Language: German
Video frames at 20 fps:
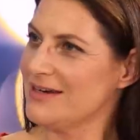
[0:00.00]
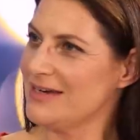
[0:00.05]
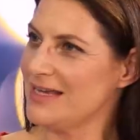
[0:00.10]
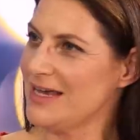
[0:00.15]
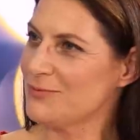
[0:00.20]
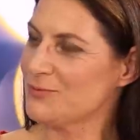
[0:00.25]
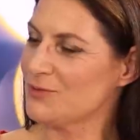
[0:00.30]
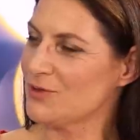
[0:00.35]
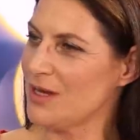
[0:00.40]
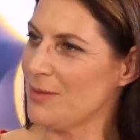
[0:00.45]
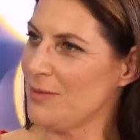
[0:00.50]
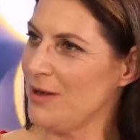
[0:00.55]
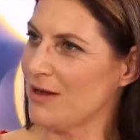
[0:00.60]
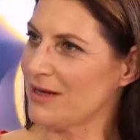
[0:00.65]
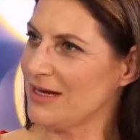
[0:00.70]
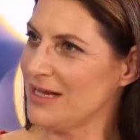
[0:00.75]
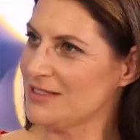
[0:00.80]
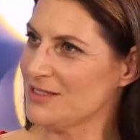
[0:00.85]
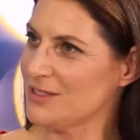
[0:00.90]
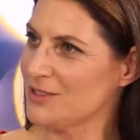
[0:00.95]
lebt und aber
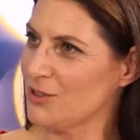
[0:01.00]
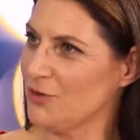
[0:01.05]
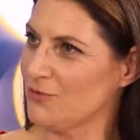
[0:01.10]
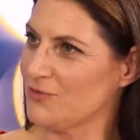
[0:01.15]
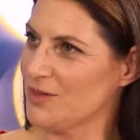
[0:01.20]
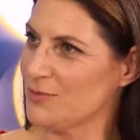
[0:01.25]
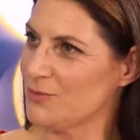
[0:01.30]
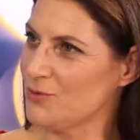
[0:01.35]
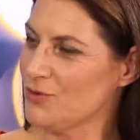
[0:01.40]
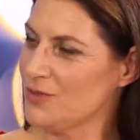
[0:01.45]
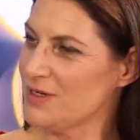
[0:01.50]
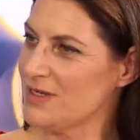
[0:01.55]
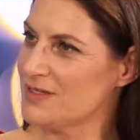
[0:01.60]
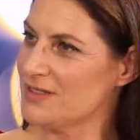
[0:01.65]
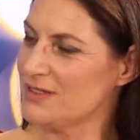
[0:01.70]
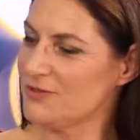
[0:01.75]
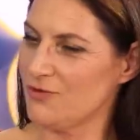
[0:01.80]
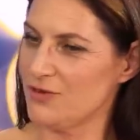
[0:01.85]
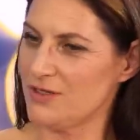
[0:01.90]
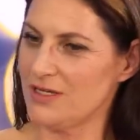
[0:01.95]
gleichzeitig auf der Bühne
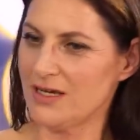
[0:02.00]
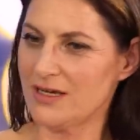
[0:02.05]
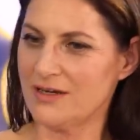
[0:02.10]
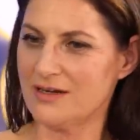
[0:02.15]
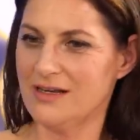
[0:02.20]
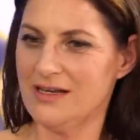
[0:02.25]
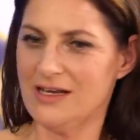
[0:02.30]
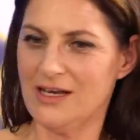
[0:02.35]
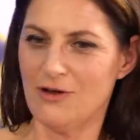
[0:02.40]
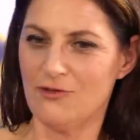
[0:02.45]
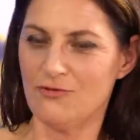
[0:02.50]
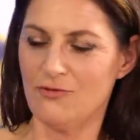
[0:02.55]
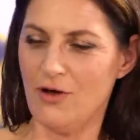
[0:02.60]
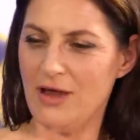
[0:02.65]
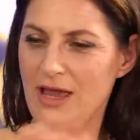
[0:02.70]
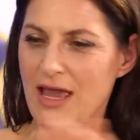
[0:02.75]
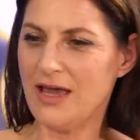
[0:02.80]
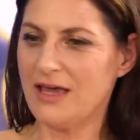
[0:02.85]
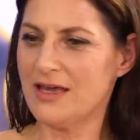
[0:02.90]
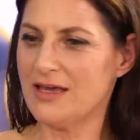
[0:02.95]
ist, die von ihren
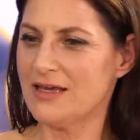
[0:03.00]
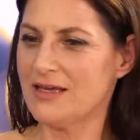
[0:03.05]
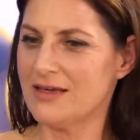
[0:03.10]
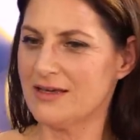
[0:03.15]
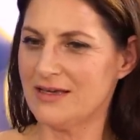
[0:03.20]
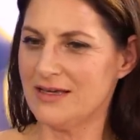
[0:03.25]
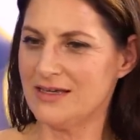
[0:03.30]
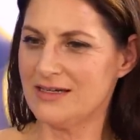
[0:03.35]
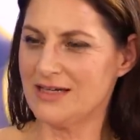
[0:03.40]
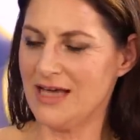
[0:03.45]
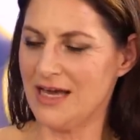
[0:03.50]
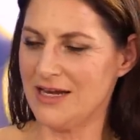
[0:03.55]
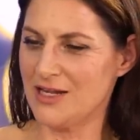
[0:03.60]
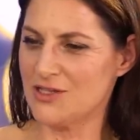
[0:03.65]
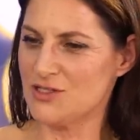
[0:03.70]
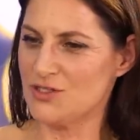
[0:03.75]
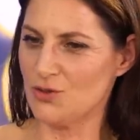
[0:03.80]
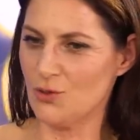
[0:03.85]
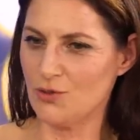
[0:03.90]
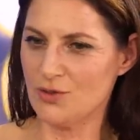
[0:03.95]
vorherigen
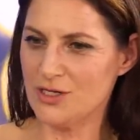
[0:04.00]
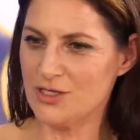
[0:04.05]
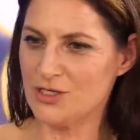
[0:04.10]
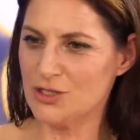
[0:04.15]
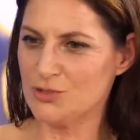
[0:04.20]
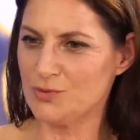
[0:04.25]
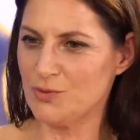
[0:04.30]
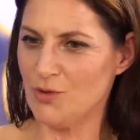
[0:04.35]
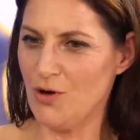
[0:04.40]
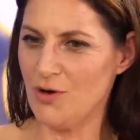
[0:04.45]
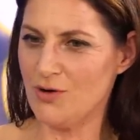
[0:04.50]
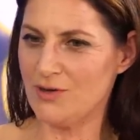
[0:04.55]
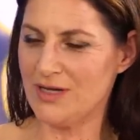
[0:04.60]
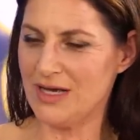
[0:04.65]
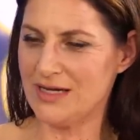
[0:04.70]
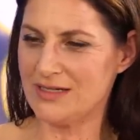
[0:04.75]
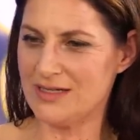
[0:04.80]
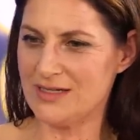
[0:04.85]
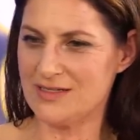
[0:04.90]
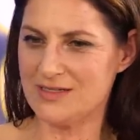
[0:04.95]
Inkarnationen gesprochen
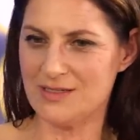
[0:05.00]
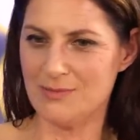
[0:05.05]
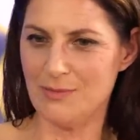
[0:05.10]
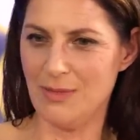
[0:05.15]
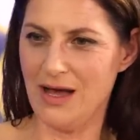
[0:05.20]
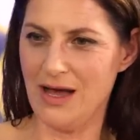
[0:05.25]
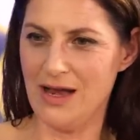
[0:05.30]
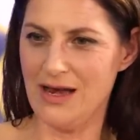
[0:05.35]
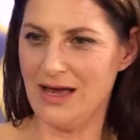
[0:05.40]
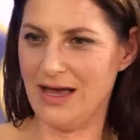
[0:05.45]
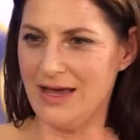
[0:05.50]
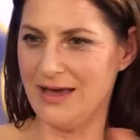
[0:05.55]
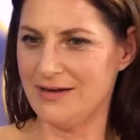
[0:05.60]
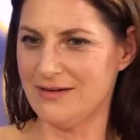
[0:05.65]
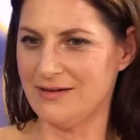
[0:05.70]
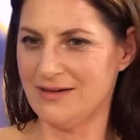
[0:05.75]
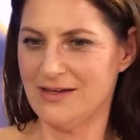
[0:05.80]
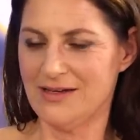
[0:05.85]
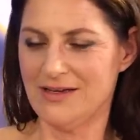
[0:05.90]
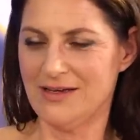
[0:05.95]
hat, dass sie mal
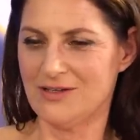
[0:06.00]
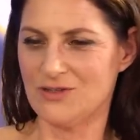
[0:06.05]
ein,